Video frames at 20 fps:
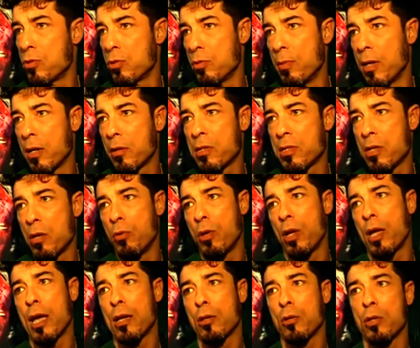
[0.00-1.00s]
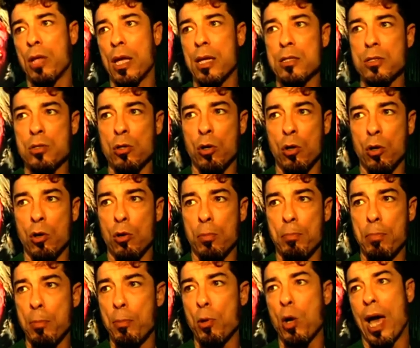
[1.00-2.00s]
Insomma, questo è un Riccardo III
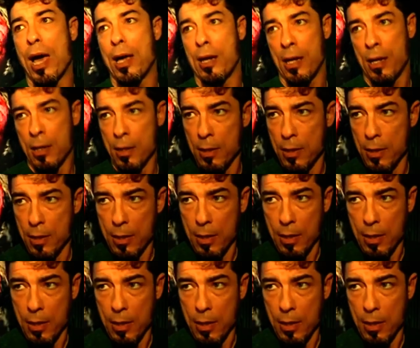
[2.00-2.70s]
popolare